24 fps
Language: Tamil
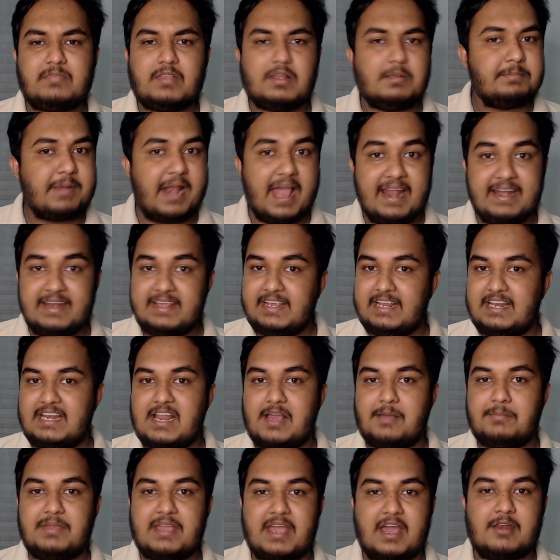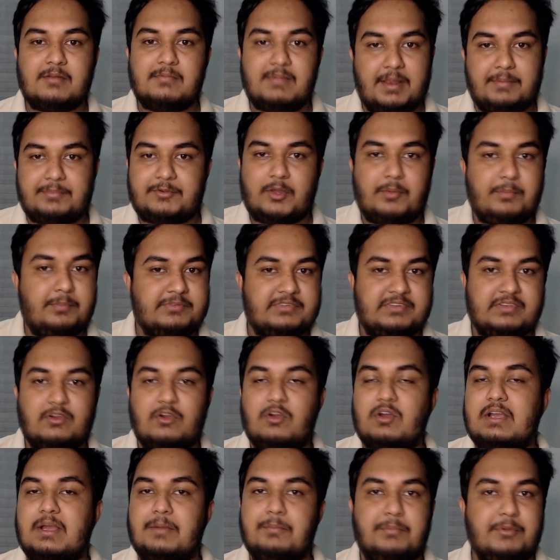பிளானிங் இல்லாமல் யாரும் லேப்டாப்ஸோ
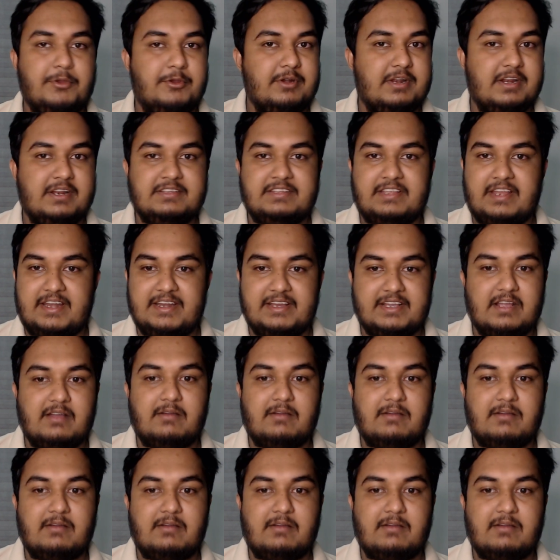கம்ப்யூட்டர்ஸ் எடுக்க